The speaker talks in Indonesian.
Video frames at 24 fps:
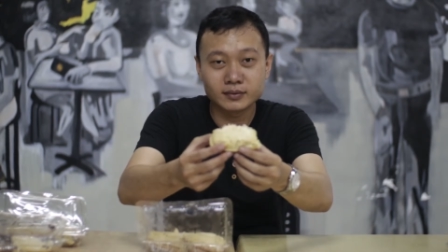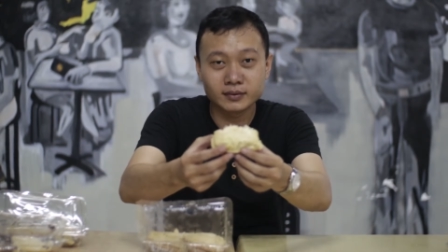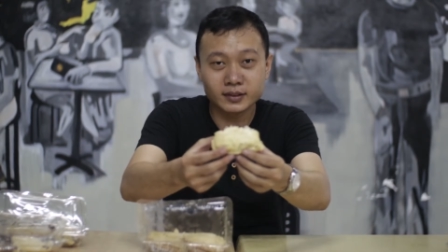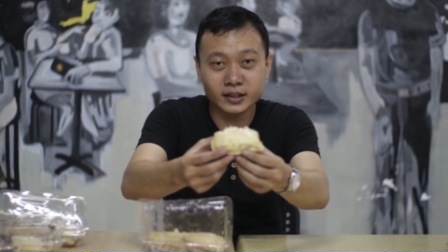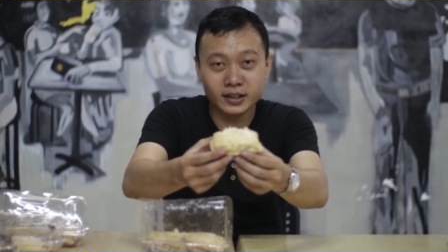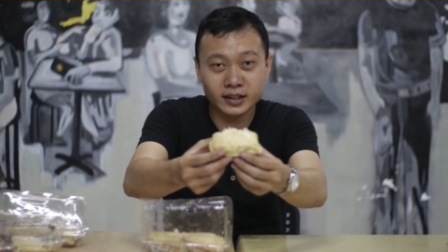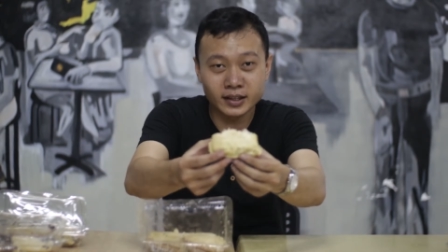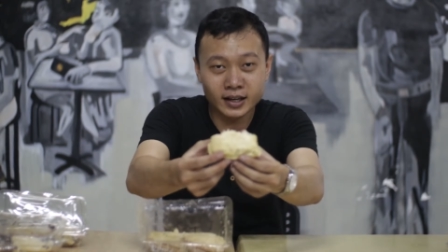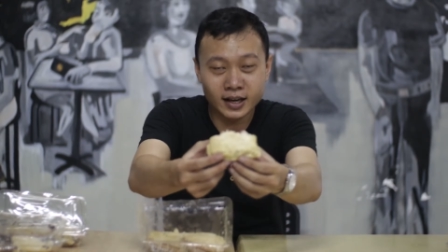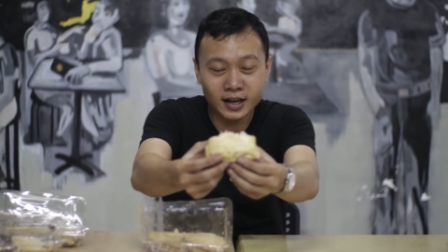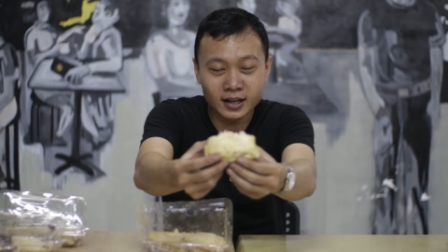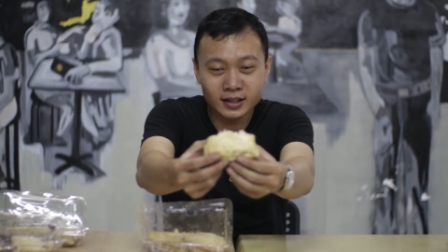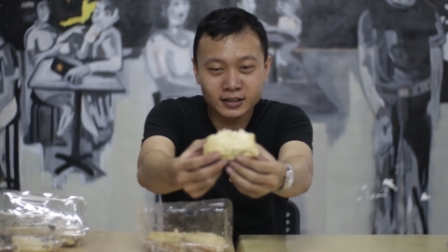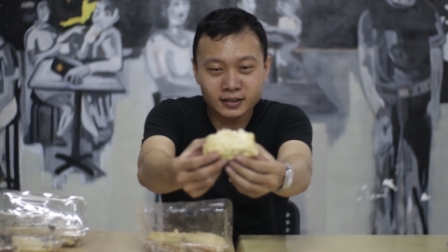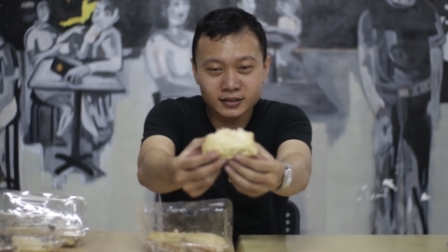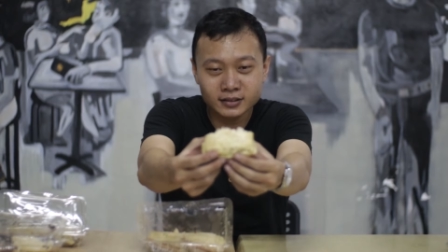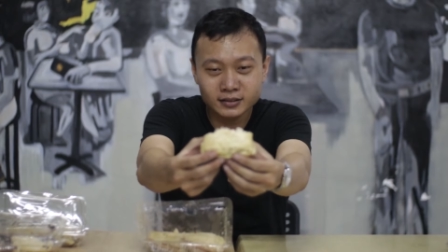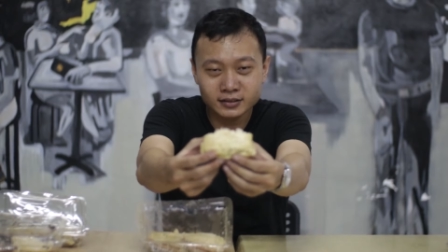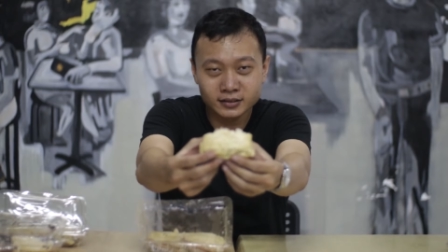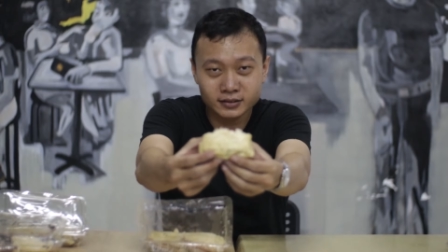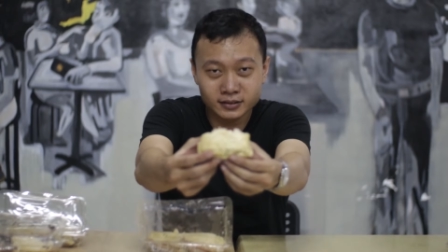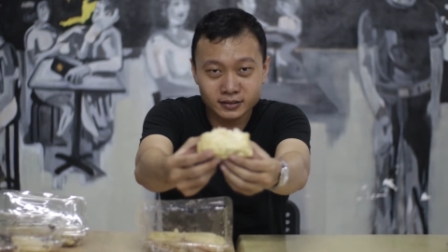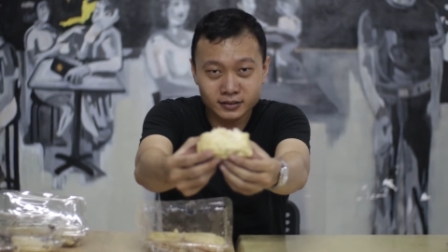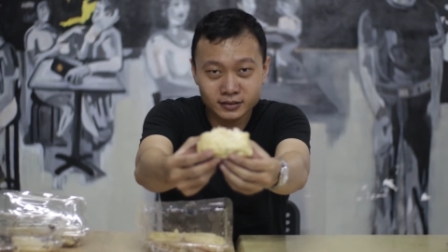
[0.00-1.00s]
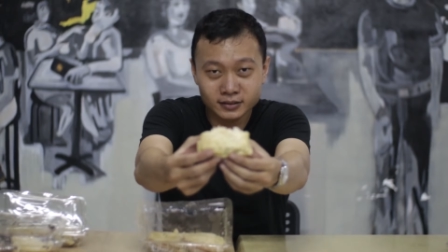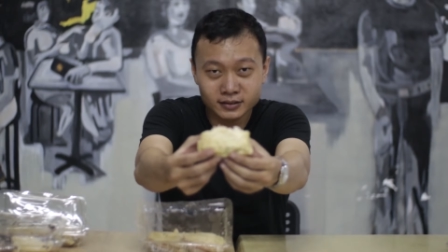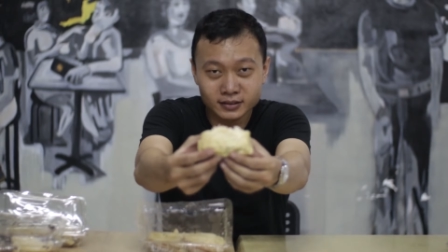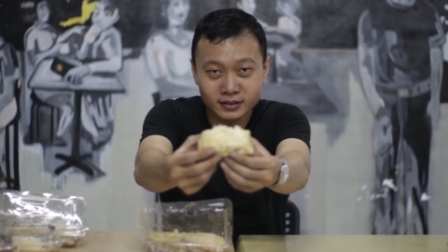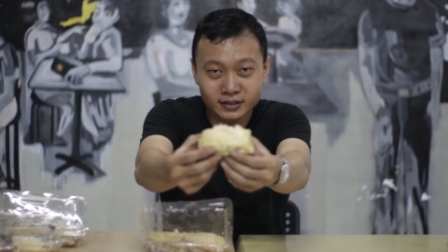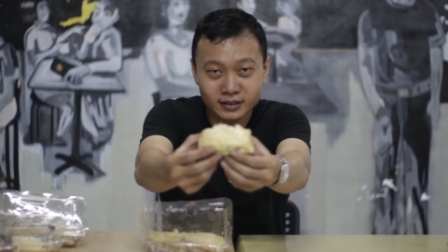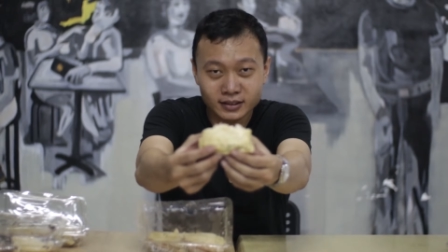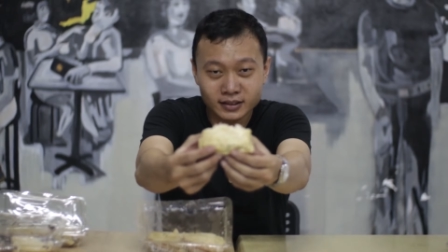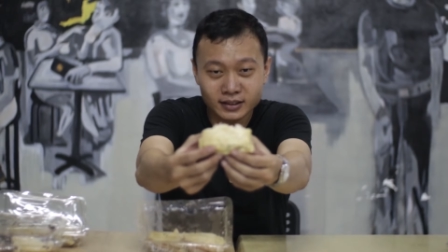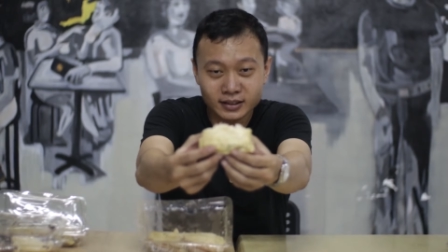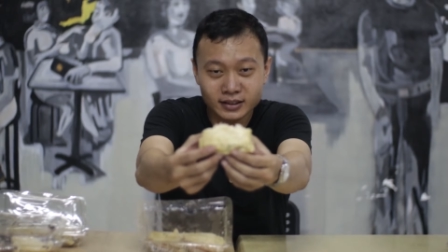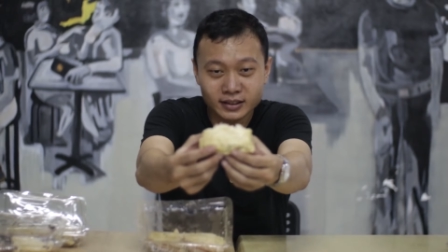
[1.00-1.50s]
Ini yang
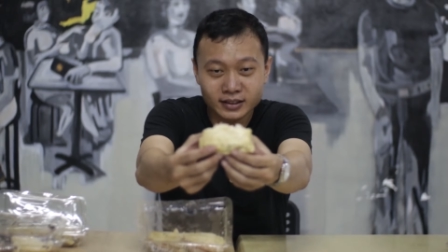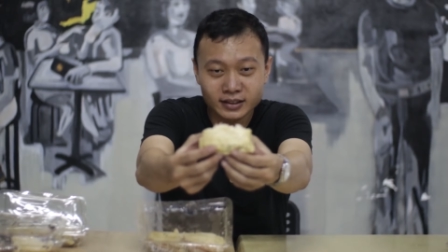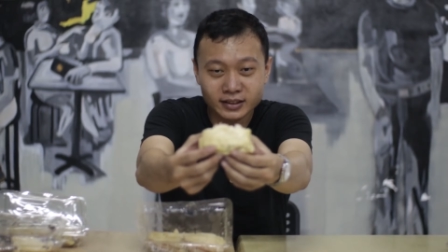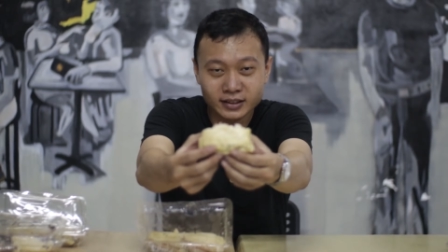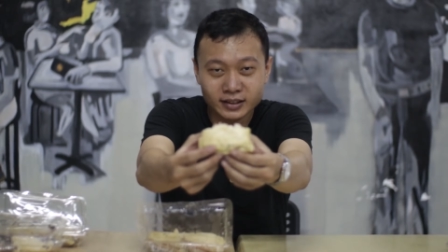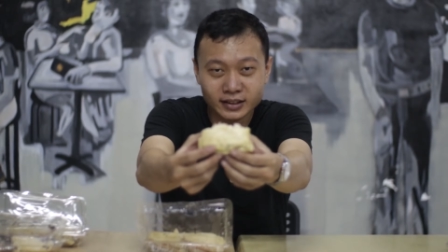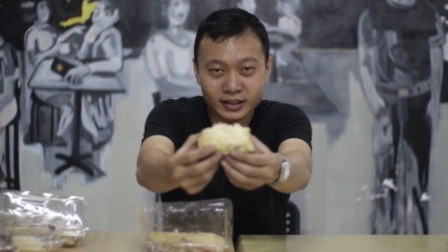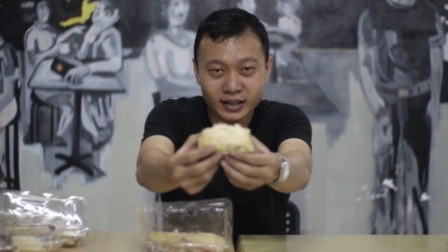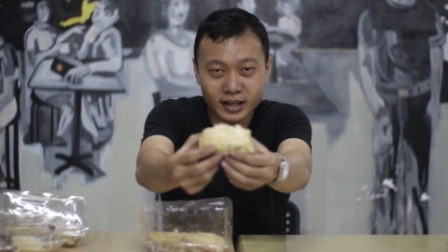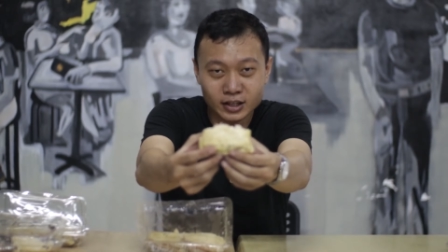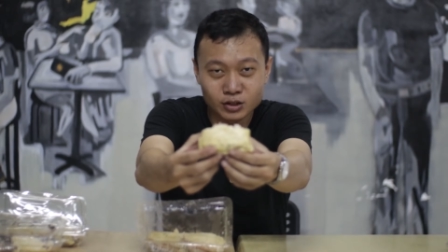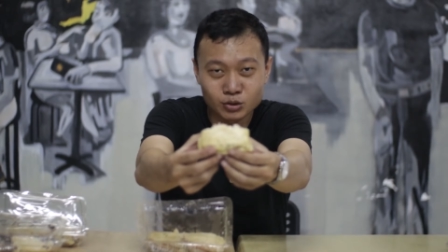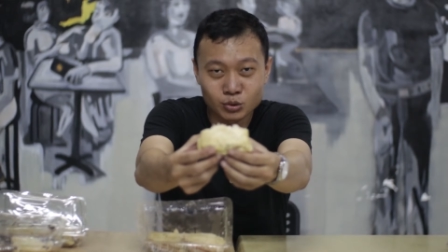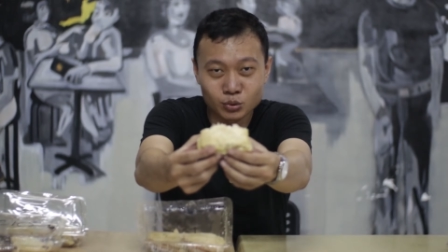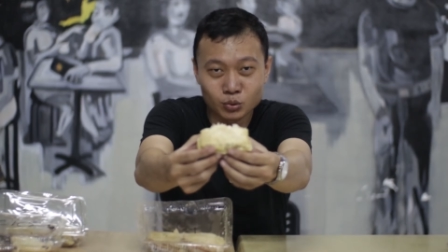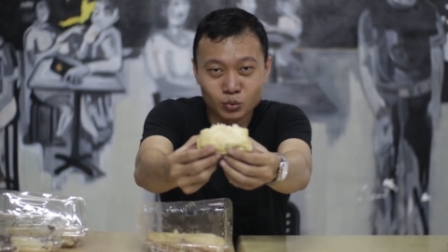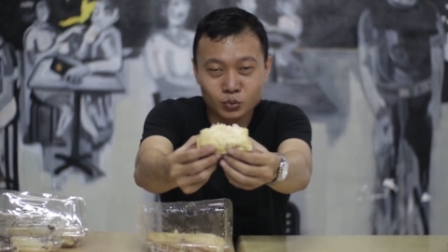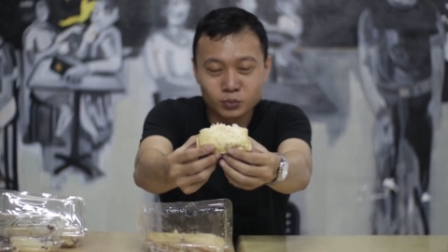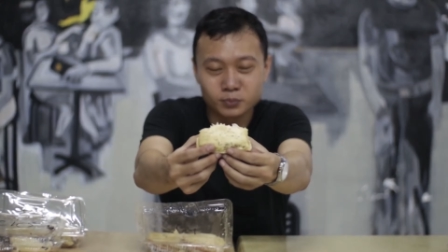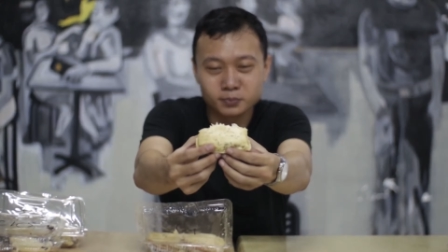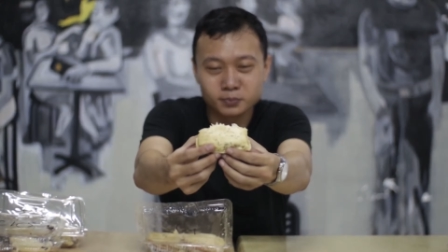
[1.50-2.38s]
keju.